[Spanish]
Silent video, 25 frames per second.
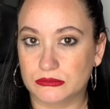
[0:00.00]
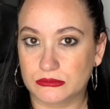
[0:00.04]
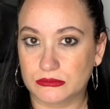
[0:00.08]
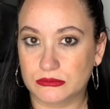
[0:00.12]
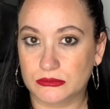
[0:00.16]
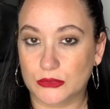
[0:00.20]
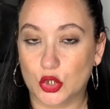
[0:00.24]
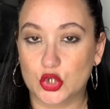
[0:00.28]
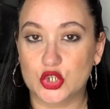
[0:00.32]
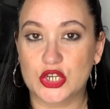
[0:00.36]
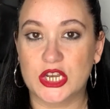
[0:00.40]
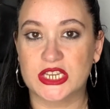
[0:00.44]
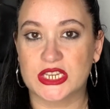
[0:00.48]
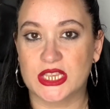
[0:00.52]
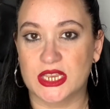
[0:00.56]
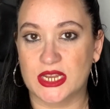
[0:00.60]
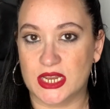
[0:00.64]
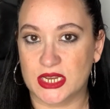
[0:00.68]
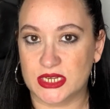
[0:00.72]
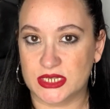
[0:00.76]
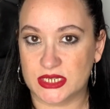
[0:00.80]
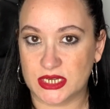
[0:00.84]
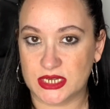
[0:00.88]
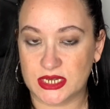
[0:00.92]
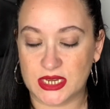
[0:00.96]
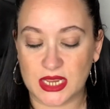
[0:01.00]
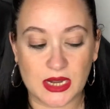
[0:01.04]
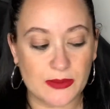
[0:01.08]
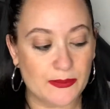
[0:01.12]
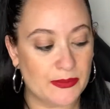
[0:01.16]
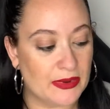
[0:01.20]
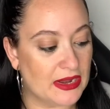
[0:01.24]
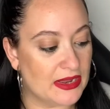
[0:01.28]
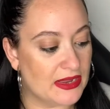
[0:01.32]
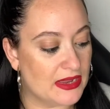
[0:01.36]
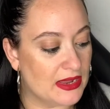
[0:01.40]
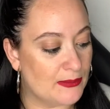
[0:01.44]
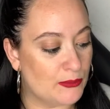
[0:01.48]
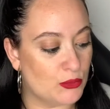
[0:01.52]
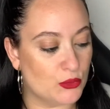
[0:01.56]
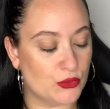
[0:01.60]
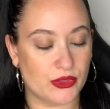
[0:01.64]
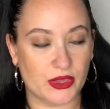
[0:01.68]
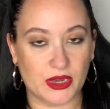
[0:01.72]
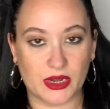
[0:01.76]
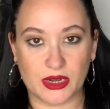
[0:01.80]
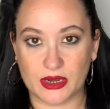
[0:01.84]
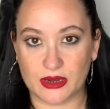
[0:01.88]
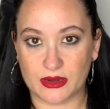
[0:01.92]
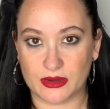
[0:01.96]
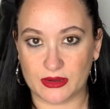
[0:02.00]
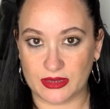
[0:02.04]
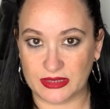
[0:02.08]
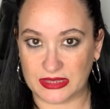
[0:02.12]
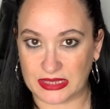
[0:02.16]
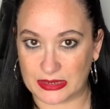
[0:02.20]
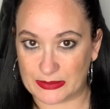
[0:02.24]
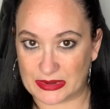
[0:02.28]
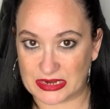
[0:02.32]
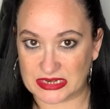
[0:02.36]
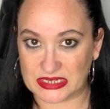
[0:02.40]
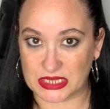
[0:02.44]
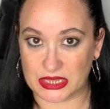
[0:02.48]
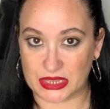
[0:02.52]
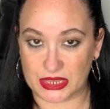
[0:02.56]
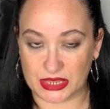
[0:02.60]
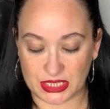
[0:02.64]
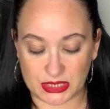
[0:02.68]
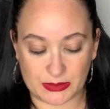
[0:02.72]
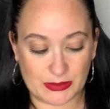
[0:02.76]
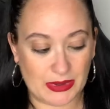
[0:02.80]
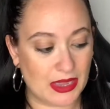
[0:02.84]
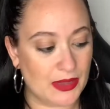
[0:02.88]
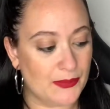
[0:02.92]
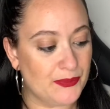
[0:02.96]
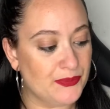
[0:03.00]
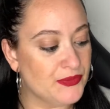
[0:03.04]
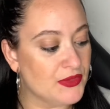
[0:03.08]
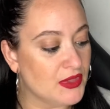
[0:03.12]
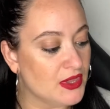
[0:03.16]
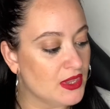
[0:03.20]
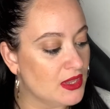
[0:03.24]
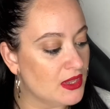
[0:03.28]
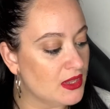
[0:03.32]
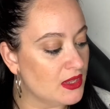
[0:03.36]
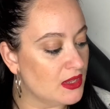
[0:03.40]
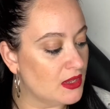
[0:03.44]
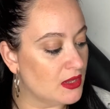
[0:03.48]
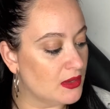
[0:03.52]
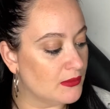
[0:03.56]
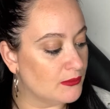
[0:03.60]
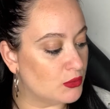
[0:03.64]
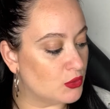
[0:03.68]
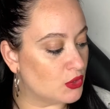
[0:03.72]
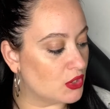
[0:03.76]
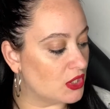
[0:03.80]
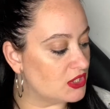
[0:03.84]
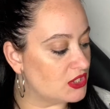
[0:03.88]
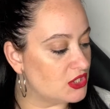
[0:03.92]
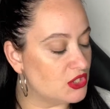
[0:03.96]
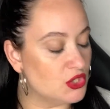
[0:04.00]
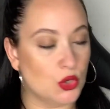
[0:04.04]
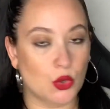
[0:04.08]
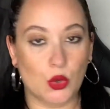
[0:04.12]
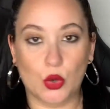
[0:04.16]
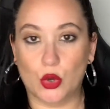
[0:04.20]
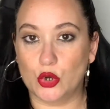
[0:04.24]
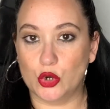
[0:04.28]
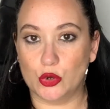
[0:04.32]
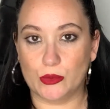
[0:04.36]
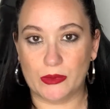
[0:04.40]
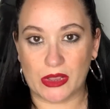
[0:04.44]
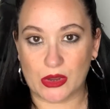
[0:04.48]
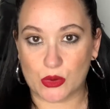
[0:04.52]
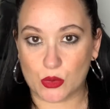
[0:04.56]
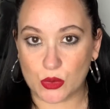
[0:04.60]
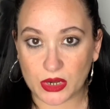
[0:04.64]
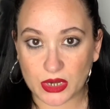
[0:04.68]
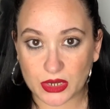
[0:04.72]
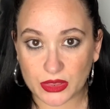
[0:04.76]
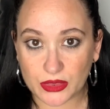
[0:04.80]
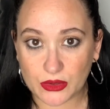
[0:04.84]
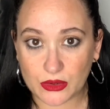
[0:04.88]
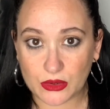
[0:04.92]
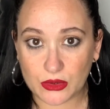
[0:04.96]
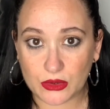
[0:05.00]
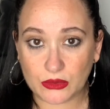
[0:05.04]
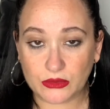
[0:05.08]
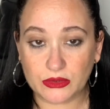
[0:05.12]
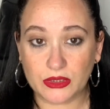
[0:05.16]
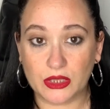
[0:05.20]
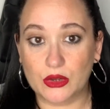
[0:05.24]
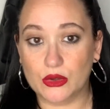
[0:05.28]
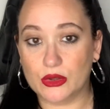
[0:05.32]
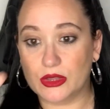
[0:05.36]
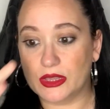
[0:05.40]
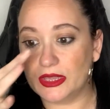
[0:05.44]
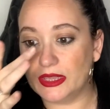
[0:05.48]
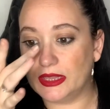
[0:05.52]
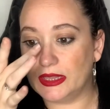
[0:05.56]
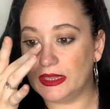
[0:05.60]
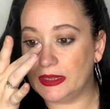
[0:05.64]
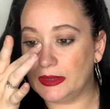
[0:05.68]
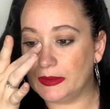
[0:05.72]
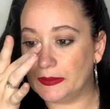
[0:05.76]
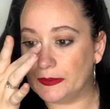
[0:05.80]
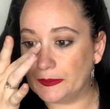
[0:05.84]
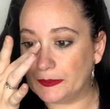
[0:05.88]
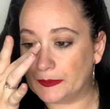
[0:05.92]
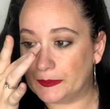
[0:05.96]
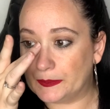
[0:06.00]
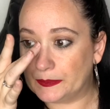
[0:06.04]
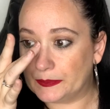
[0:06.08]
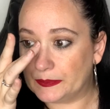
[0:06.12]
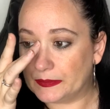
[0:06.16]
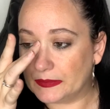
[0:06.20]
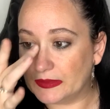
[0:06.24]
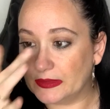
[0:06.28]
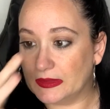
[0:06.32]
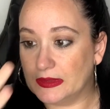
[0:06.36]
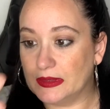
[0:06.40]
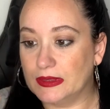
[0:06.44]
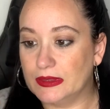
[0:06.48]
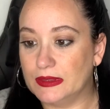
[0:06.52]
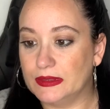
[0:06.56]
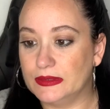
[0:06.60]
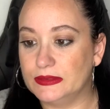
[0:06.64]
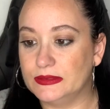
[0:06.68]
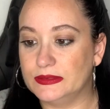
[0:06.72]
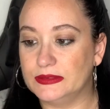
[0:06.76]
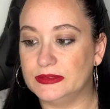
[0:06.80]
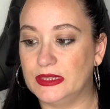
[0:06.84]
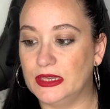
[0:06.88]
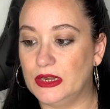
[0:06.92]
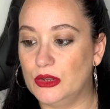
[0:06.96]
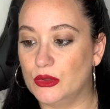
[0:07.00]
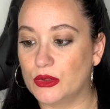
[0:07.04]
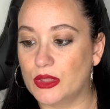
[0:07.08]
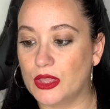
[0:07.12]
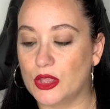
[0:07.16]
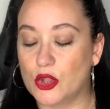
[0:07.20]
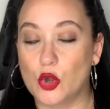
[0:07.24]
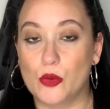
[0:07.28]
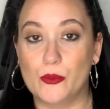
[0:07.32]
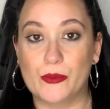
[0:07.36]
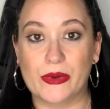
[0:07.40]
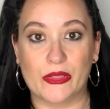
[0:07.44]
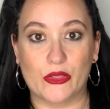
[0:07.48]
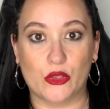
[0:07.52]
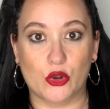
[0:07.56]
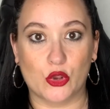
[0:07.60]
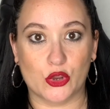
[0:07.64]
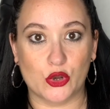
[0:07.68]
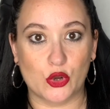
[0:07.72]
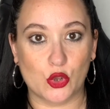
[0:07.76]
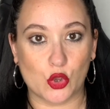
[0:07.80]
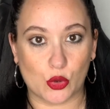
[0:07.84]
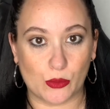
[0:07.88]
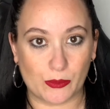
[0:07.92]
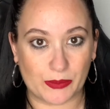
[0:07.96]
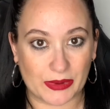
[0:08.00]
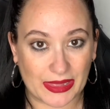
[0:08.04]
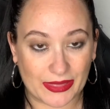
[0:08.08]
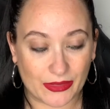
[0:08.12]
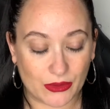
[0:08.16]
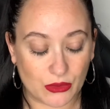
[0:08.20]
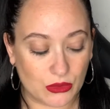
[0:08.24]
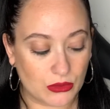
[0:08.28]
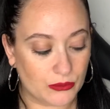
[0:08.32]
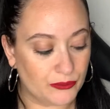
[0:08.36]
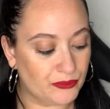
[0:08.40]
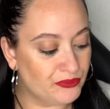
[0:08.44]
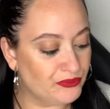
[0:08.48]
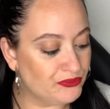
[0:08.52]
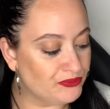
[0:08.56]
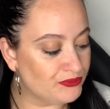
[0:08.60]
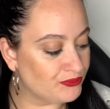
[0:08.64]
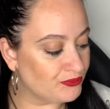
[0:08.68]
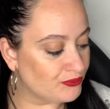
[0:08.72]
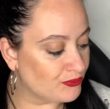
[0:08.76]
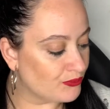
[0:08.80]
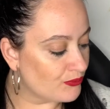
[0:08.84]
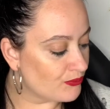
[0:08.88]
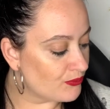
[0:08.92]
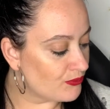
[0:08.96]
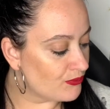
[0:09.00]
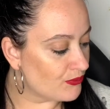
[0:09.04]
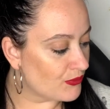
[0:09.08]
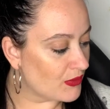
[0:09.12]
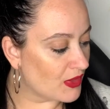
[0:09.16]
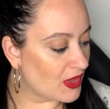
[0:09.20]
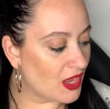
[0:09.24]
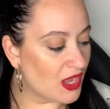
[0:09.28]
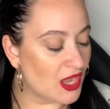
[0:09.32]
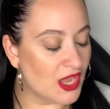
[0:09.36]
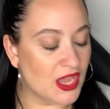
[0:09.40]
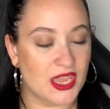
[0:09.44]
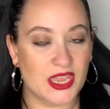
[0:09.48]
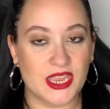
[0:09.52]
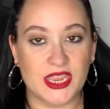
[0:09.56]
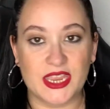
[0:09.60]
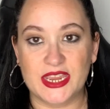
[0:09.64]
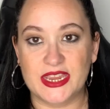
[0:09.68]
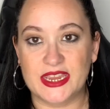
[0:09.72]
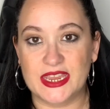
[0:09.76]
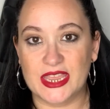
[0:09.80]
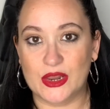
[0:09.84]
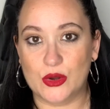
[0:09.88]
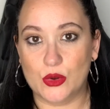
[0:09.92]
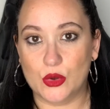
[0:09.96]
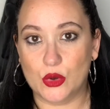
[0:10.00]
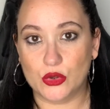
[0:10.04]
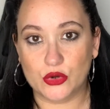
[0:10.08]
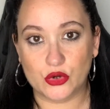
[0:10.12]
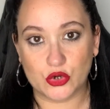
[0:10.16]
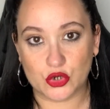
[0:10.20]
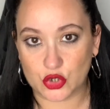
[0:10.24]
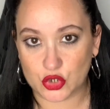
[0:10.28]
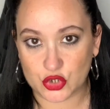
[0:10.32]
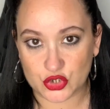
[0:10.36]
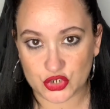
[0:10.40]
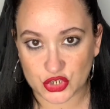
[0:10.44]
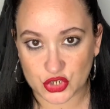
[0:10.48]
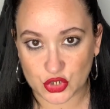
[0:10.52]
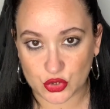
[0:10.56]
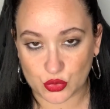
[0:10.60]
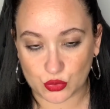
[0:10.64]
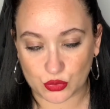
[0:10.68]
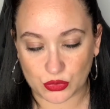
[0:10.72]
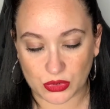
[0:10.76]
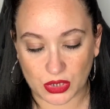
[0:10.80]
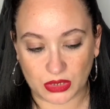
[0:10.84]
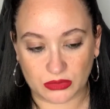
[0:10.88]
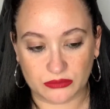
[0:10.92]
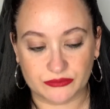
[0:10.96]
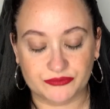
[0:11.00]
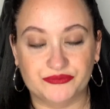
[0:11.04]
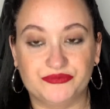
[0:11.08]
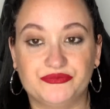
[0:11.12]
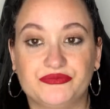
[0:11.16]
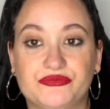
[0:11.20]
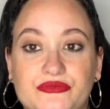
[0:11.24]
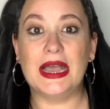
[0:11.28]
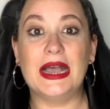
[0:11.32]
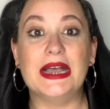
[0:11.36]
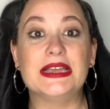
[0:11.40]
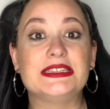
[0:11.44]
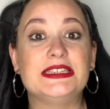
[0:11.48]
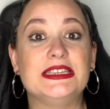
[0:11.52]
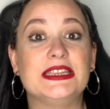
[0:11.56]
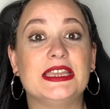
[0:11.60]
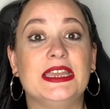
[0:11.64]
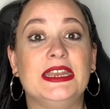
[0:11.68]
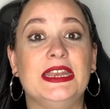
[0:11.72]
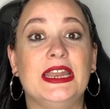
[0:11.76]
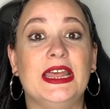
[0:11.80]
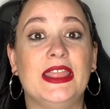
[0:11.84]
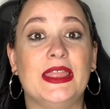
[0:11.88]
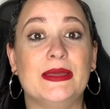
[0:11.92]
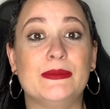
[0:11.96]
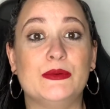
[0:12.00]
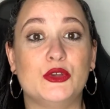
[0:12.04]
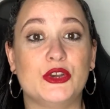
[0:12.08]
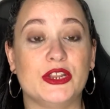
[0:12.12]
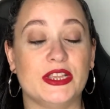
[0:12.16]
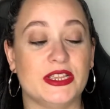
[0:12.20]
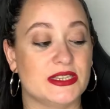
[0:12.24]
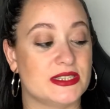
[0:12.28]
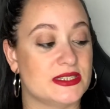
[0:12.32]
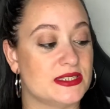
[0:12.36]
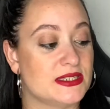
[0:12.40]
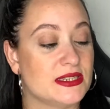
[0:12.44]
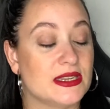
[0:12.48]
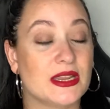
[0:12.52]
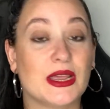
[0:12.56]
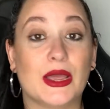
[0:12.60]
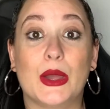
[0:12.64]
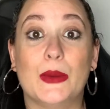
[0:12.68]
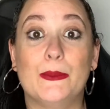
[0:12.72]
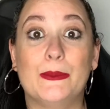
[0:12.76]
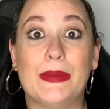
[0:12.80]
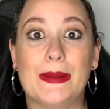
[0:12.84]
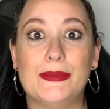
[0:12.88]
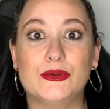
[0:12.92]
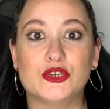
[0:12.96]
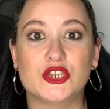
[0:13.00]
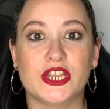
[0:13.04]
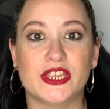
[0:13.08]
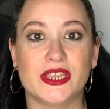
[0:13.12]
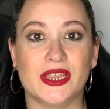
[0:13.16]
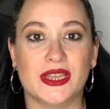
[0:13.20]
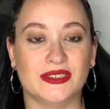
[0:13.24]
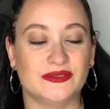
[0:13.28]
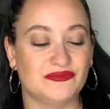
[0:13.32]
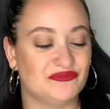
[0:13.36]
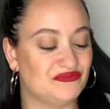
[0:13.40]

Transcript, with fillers: os las quería enseñar para ya poder quitármelas de encima, porque si no luego no me acuerdo de lo que de lo que he comprado, lo que no he comprado, y ya luego no os lo enseño nunca. Así que nada, amores, vamos allá.